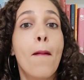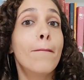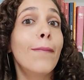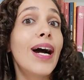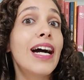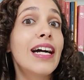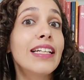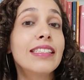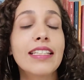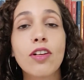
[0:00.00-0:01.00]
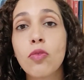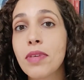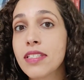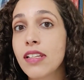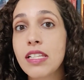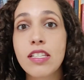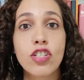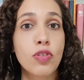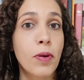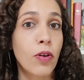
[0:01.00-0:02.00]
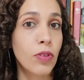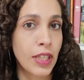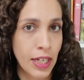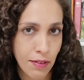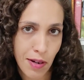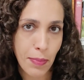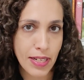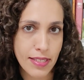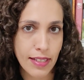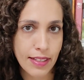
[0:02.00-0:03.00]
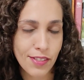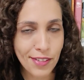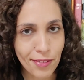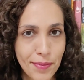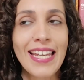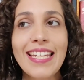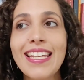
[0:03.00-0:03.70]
mas em algumas cenas em espanhol não aparecia legenda.